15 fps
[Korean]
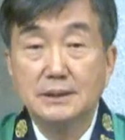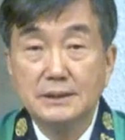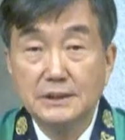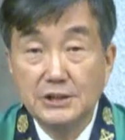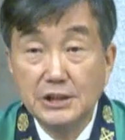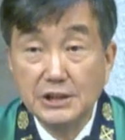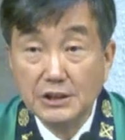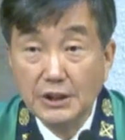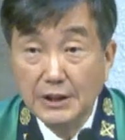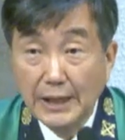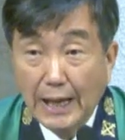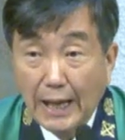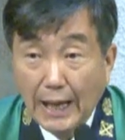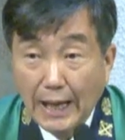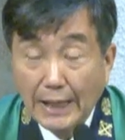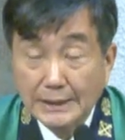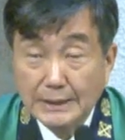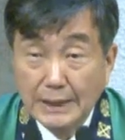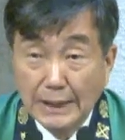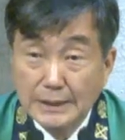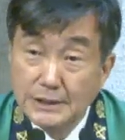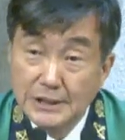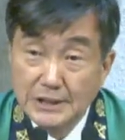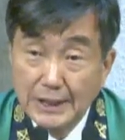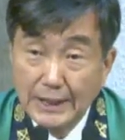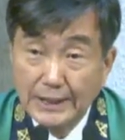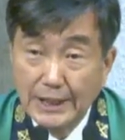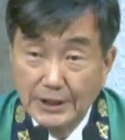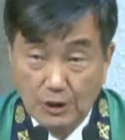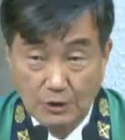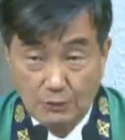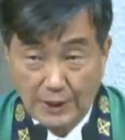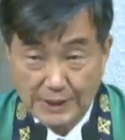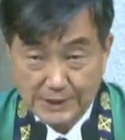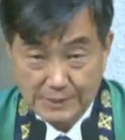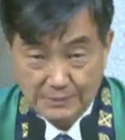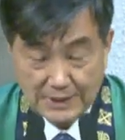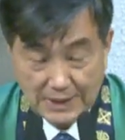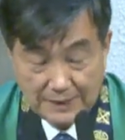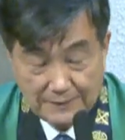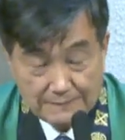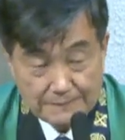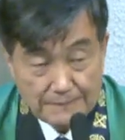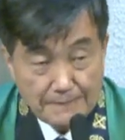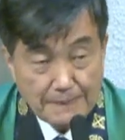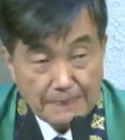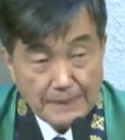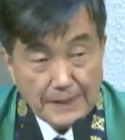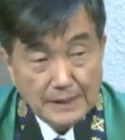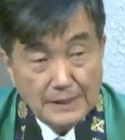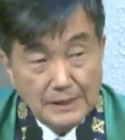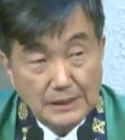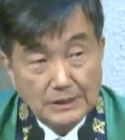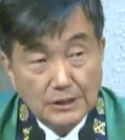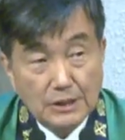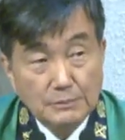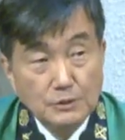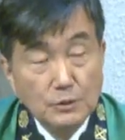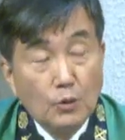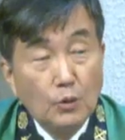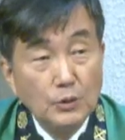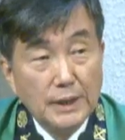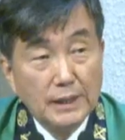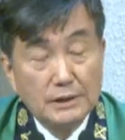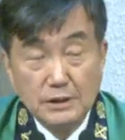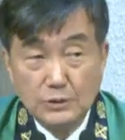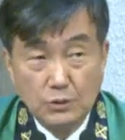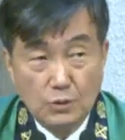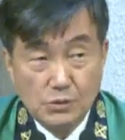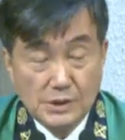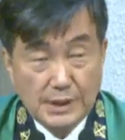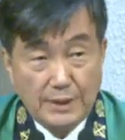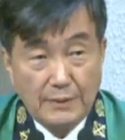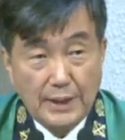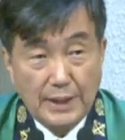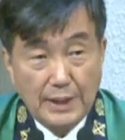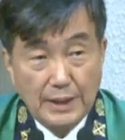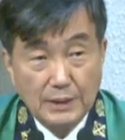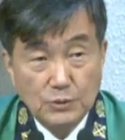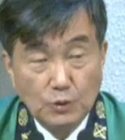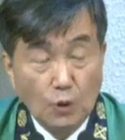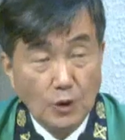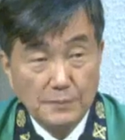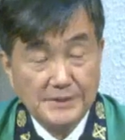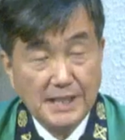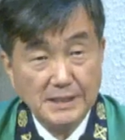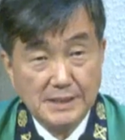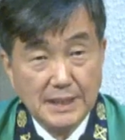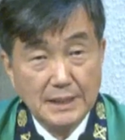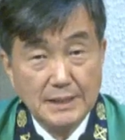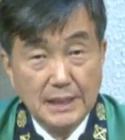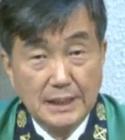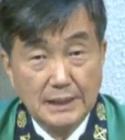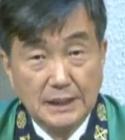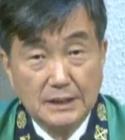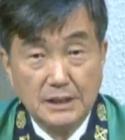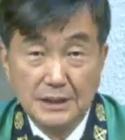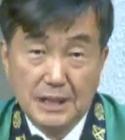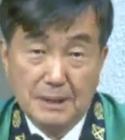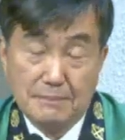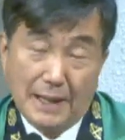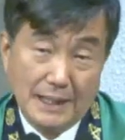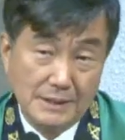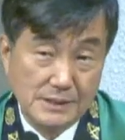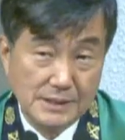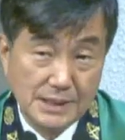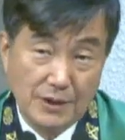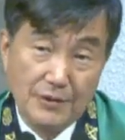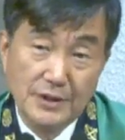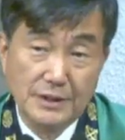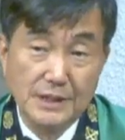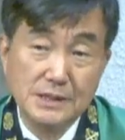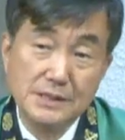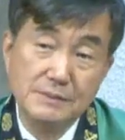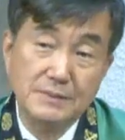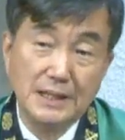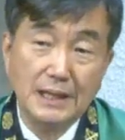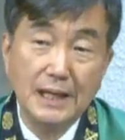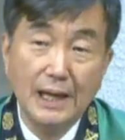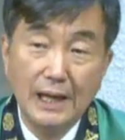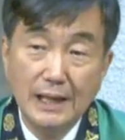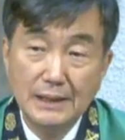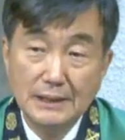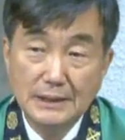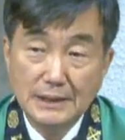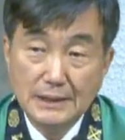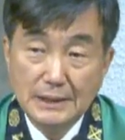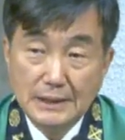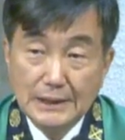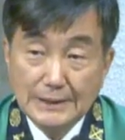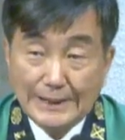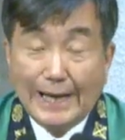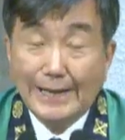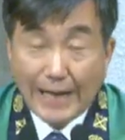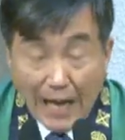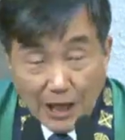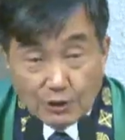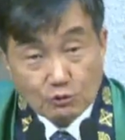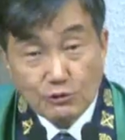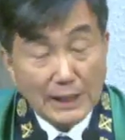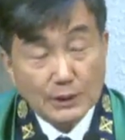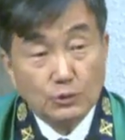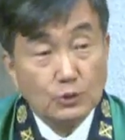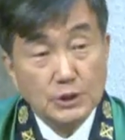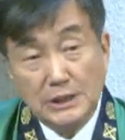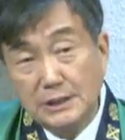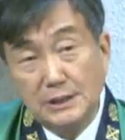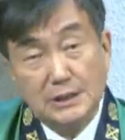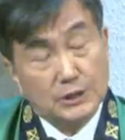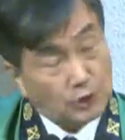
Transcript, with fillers: 지켜야 한다는 신앙의 결과였습니다. 여러분 고대 근동 사회 농업 생산량이 그렇게 많은 사회였겠습니까? 단 하루라도 일을